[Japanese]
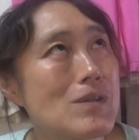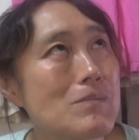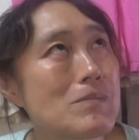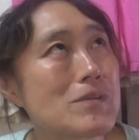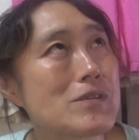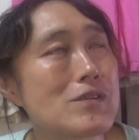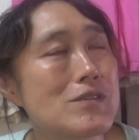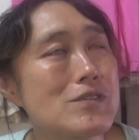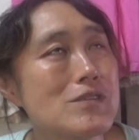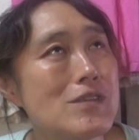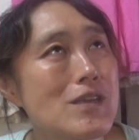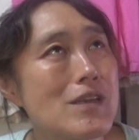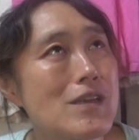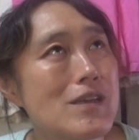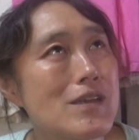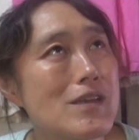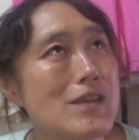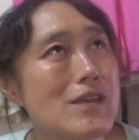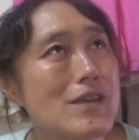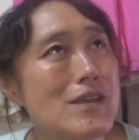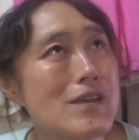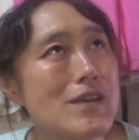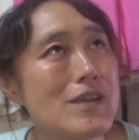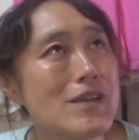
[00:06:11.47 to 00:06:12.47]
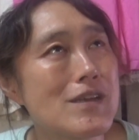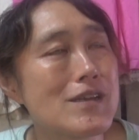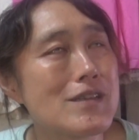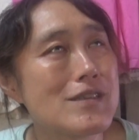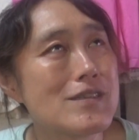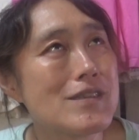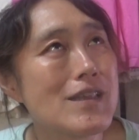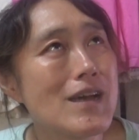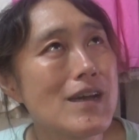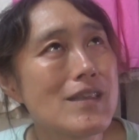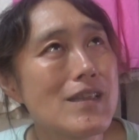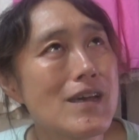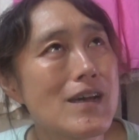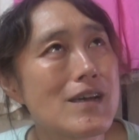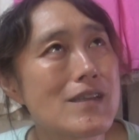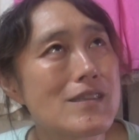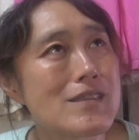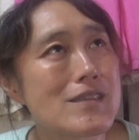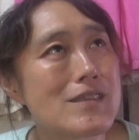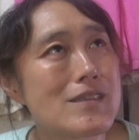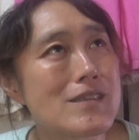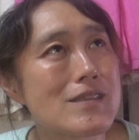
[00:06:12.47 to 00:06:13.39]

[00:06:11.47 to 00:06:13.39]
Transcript: 何パーセントえー、